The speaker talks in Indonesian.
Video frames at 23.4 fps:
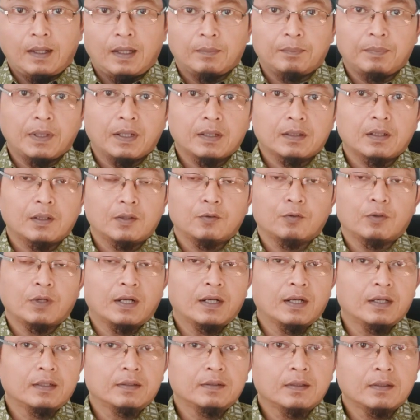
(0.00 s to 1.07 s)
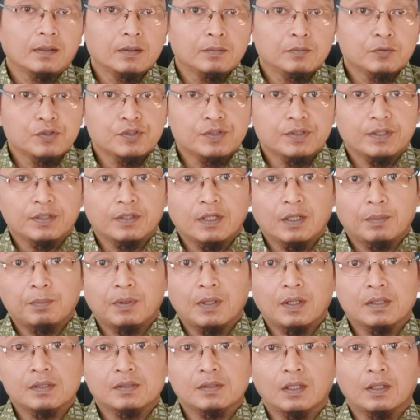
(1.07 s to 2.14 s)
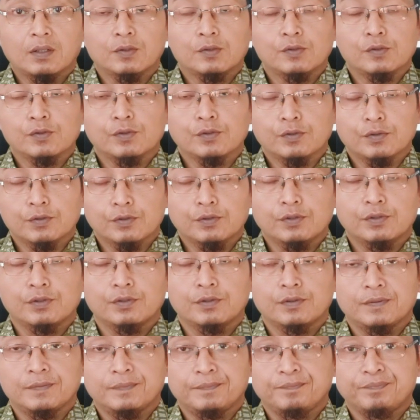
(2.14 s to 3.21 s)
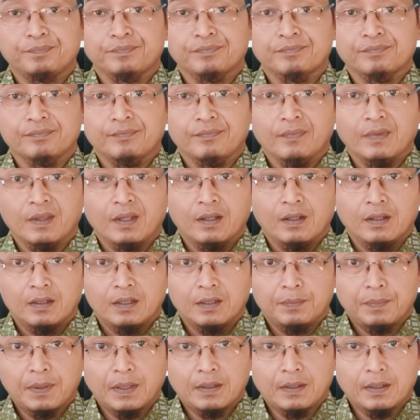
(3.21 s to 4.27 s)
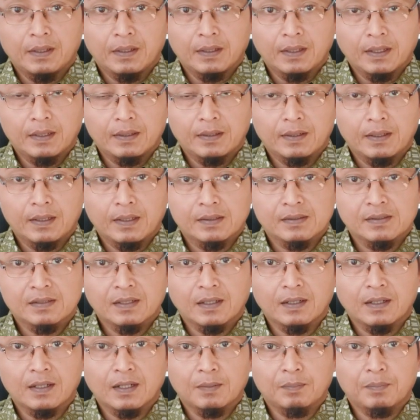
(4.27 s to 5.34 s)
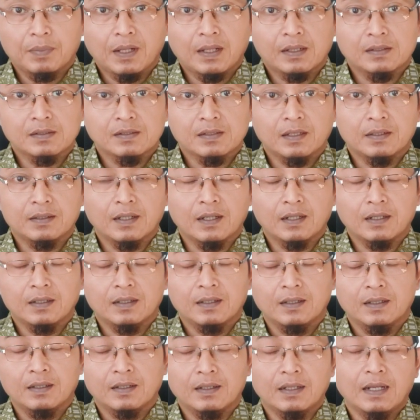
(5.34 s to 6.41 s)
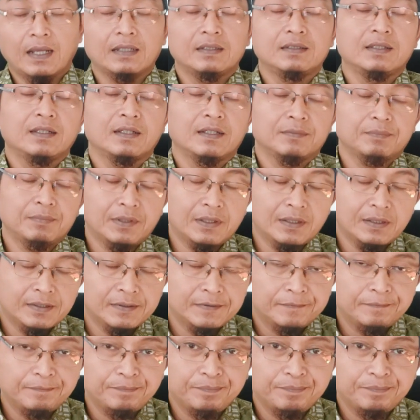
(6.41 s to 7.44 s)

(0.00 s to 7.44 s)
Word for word: apa kekurangan dari mustika pelarisan khusus dibandingkan dengan sarana pelarisan yang lainnya, Bah?